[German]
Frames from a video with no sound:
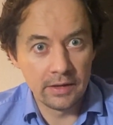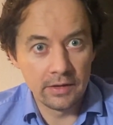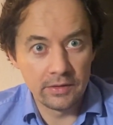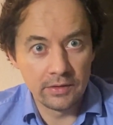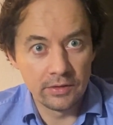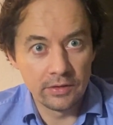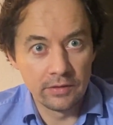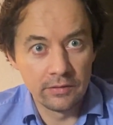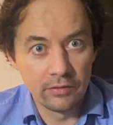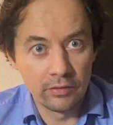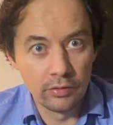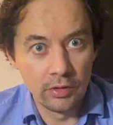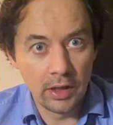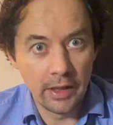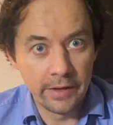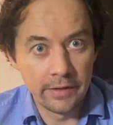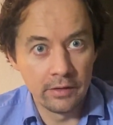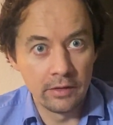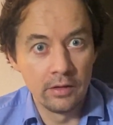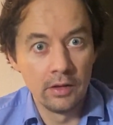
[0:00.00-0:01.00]
Es ist früher
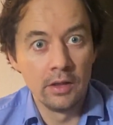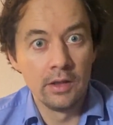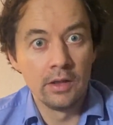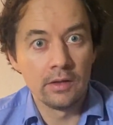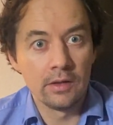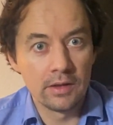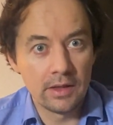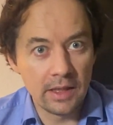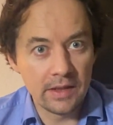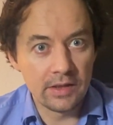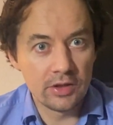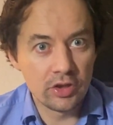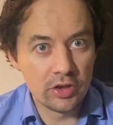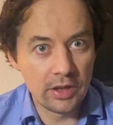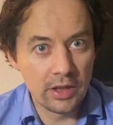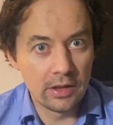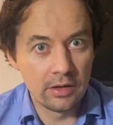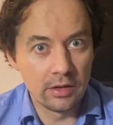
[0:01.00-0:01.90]
eine Gaststätte